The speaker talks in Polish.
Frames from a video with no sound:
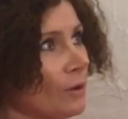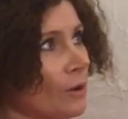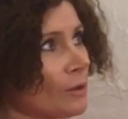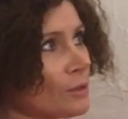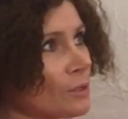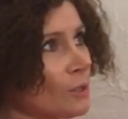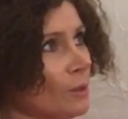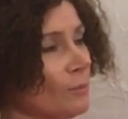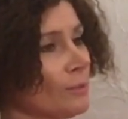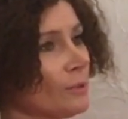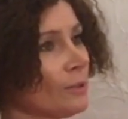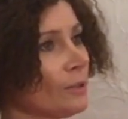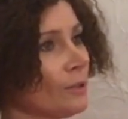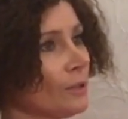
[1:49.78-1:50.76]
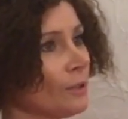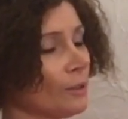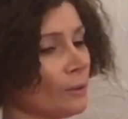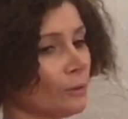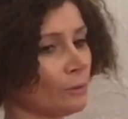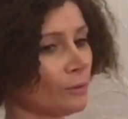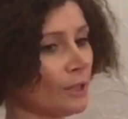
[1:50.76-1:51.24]
osoby,
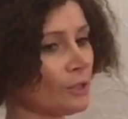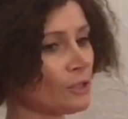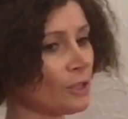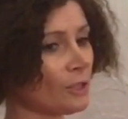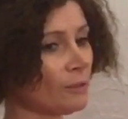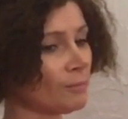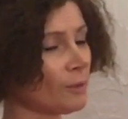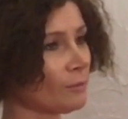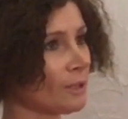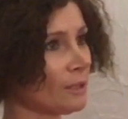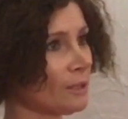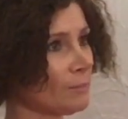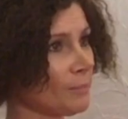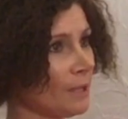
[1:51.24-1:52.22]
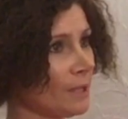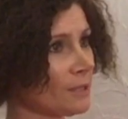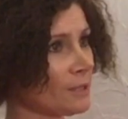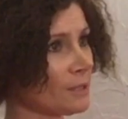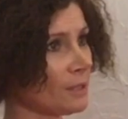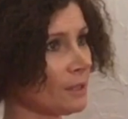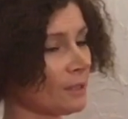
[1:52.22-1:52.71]
które cierpią na
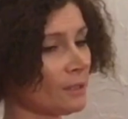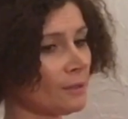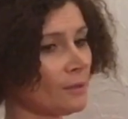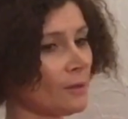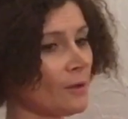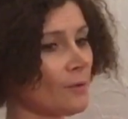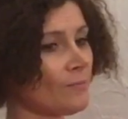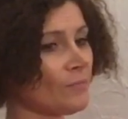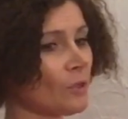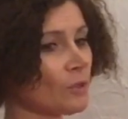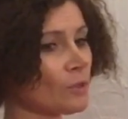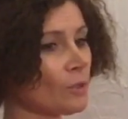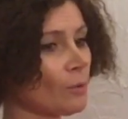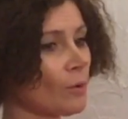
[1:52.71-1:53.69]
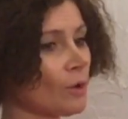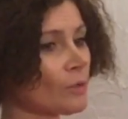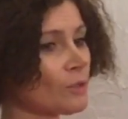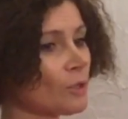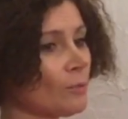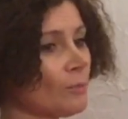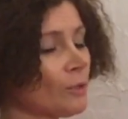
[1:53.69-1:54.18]
depresję, to są
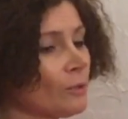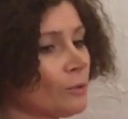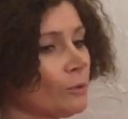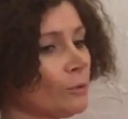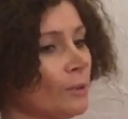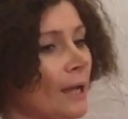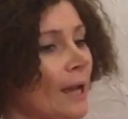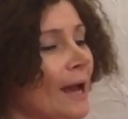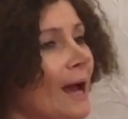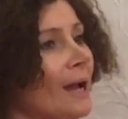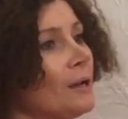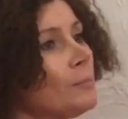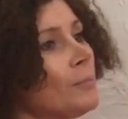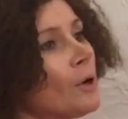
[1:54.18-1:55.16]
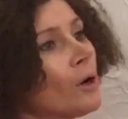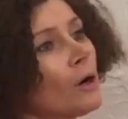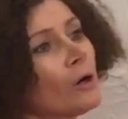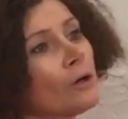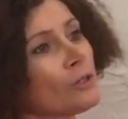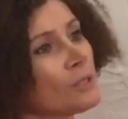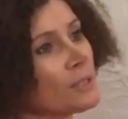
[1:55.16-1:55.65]
osoby, które albo
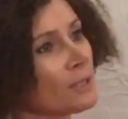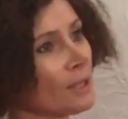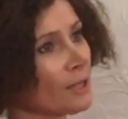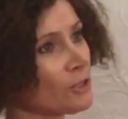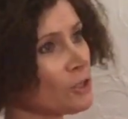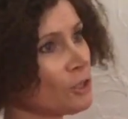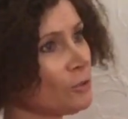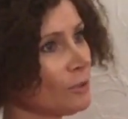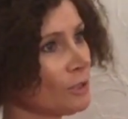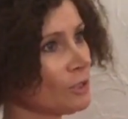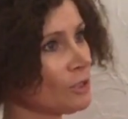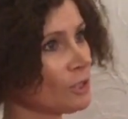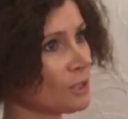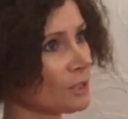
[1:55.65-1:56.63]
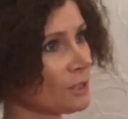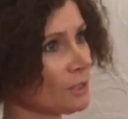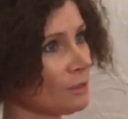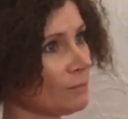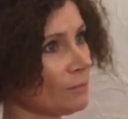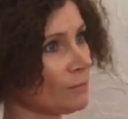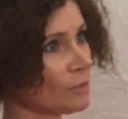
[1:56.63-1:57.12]
kogoś straciły i się z
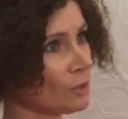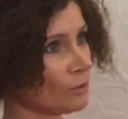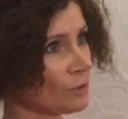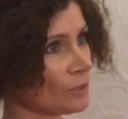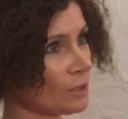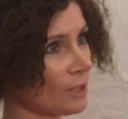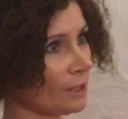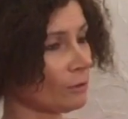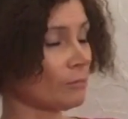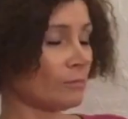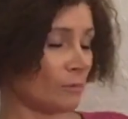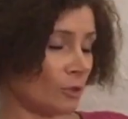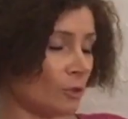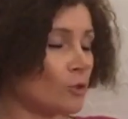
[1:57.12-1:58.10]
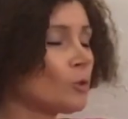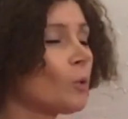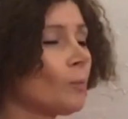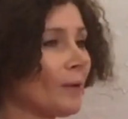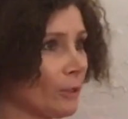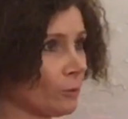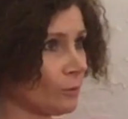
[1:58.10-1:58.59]
tym, z tą stratą, ktoś
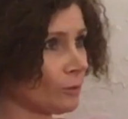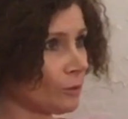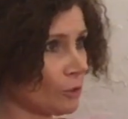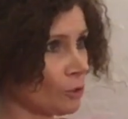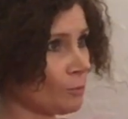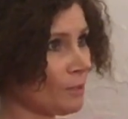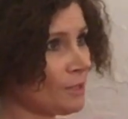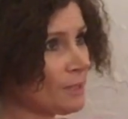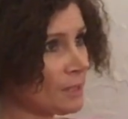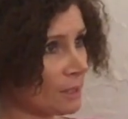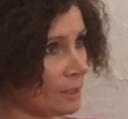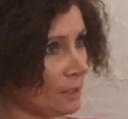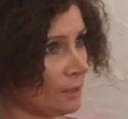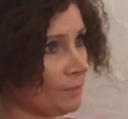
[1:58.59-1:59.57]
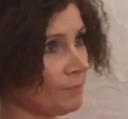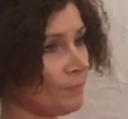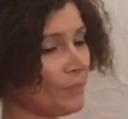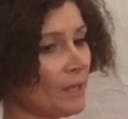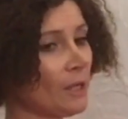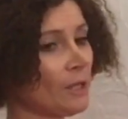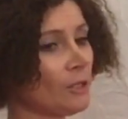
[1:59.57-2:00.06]
umarł, ktoś bliski
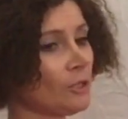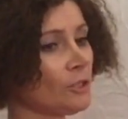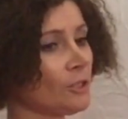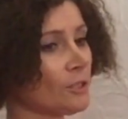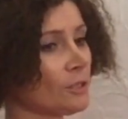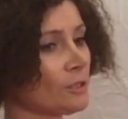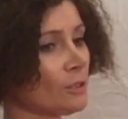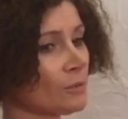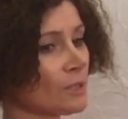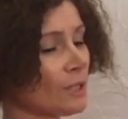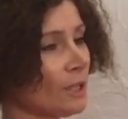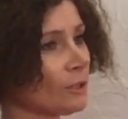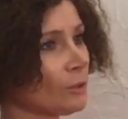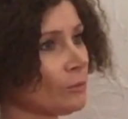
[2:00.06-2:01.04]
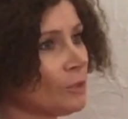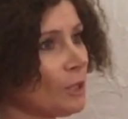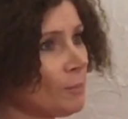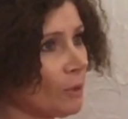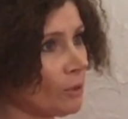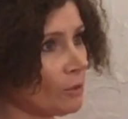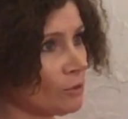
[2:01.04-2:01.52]
i się z tą stratą nie
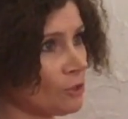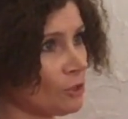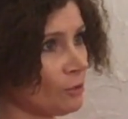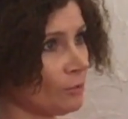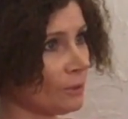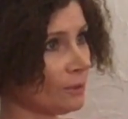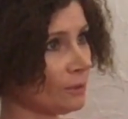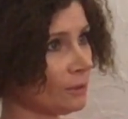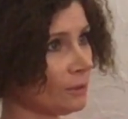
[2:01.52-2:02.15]
pogodziły,